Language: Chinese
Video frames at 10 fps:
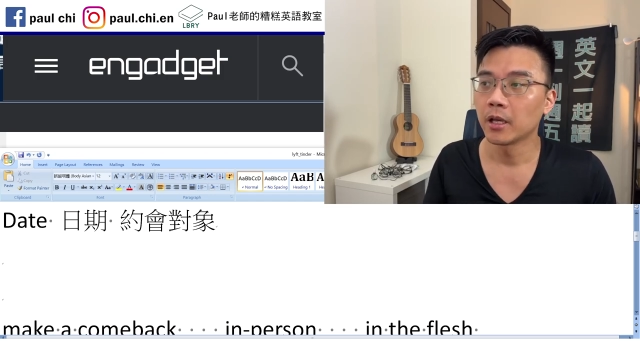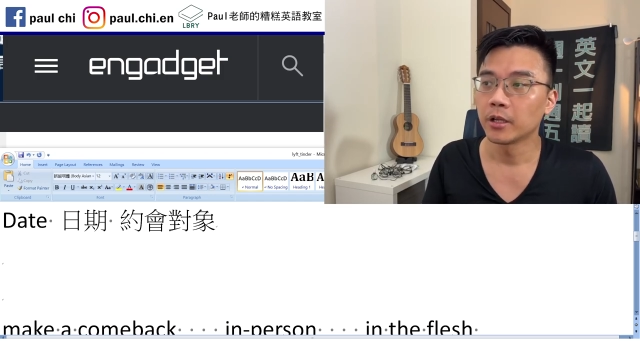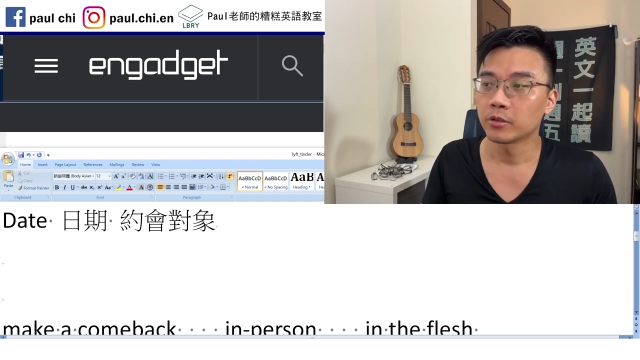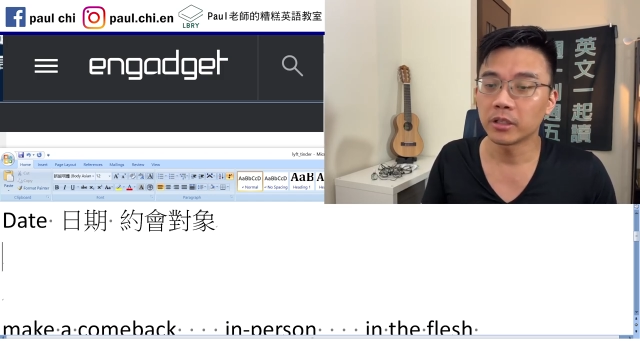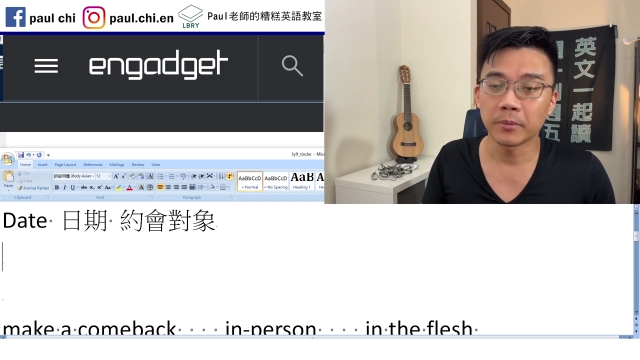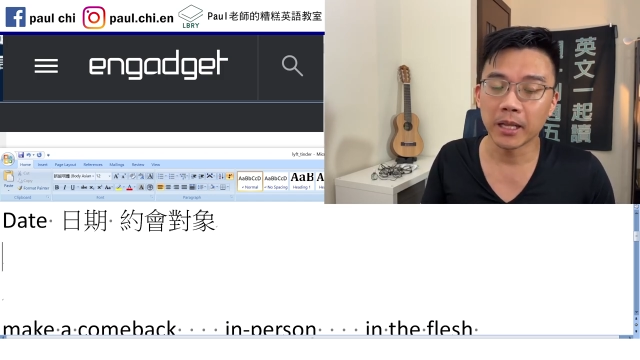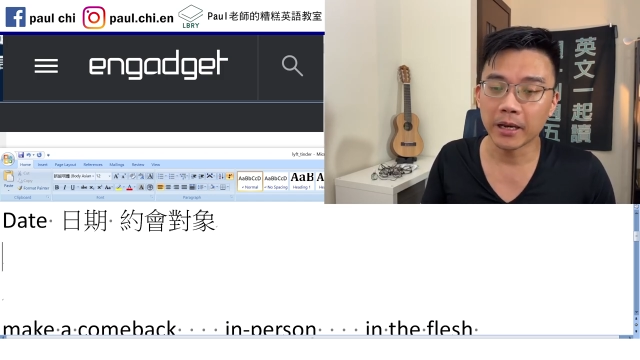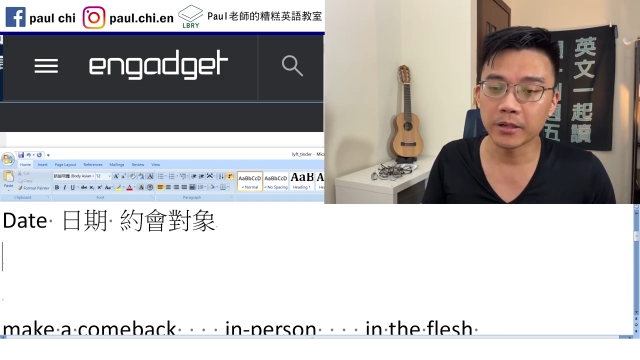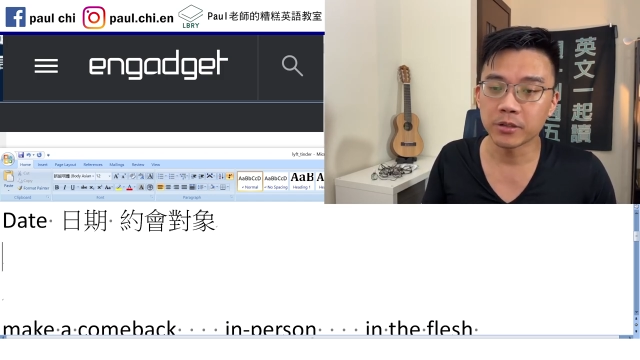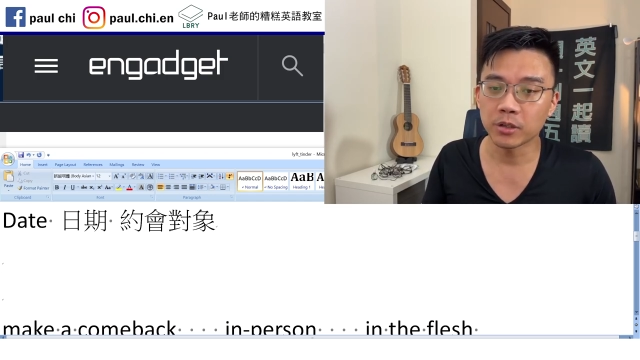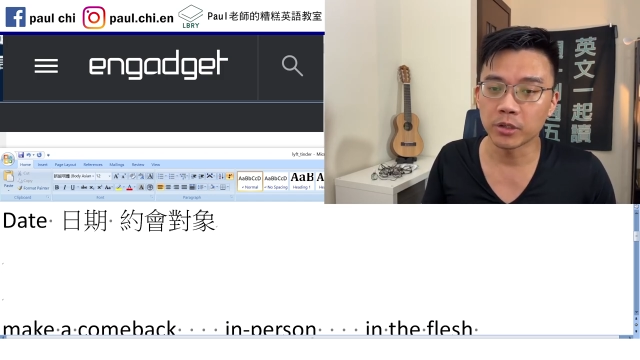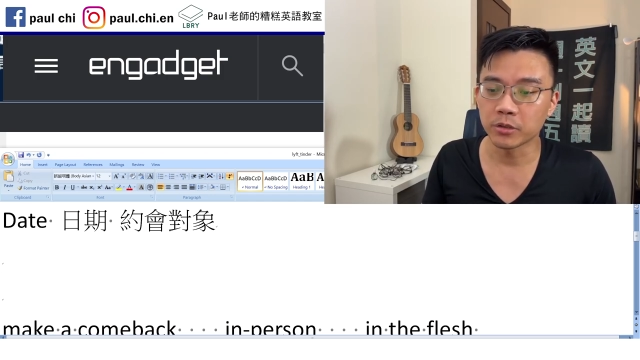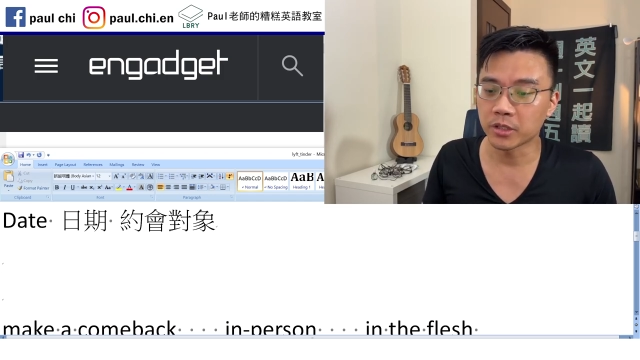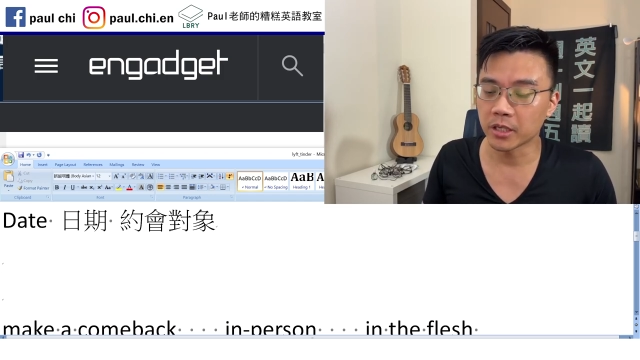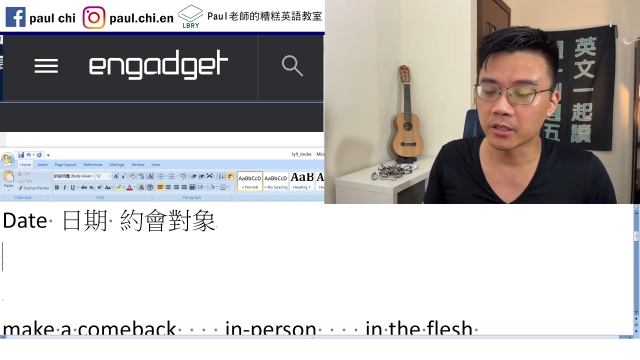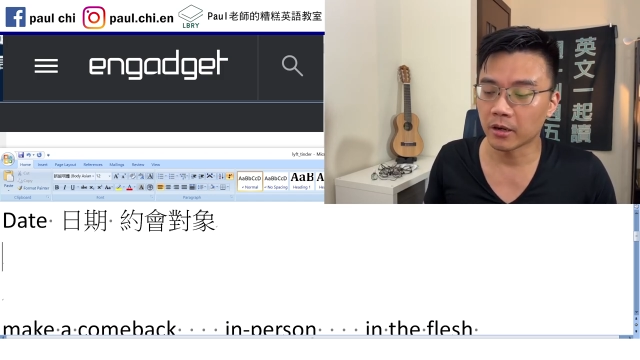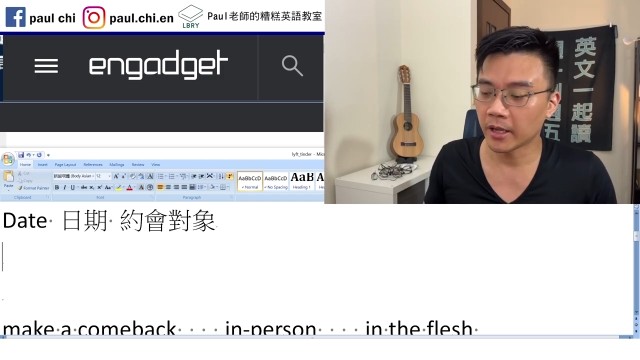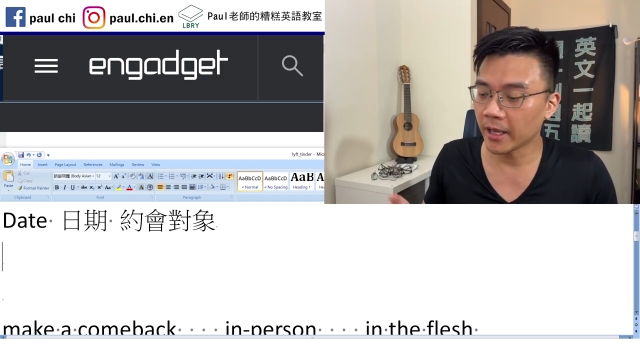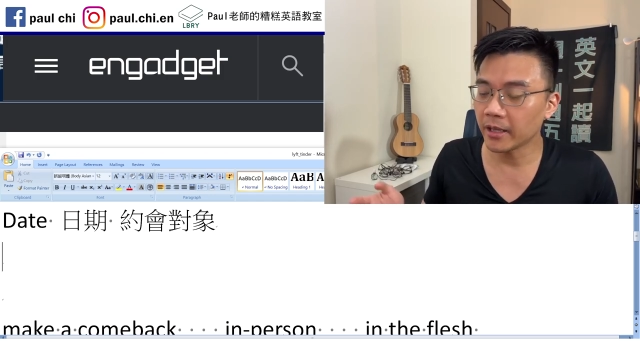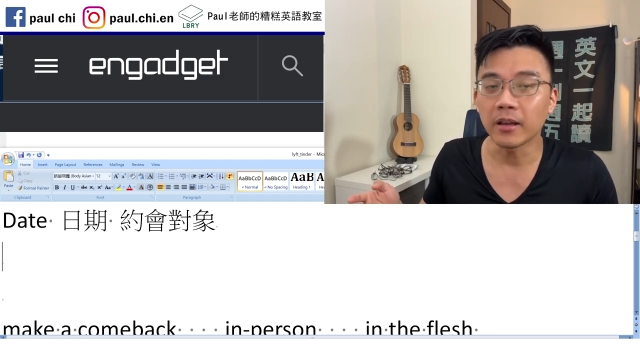所以你们来了之后，你就介绍了
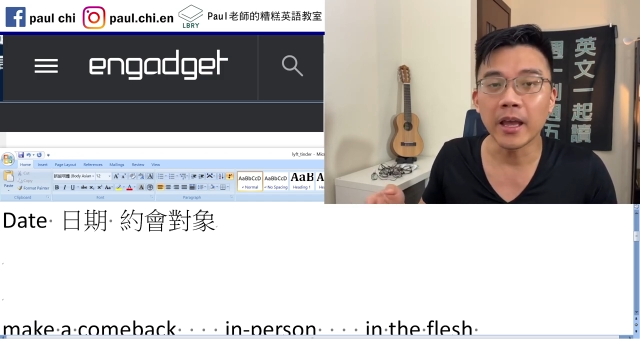h e y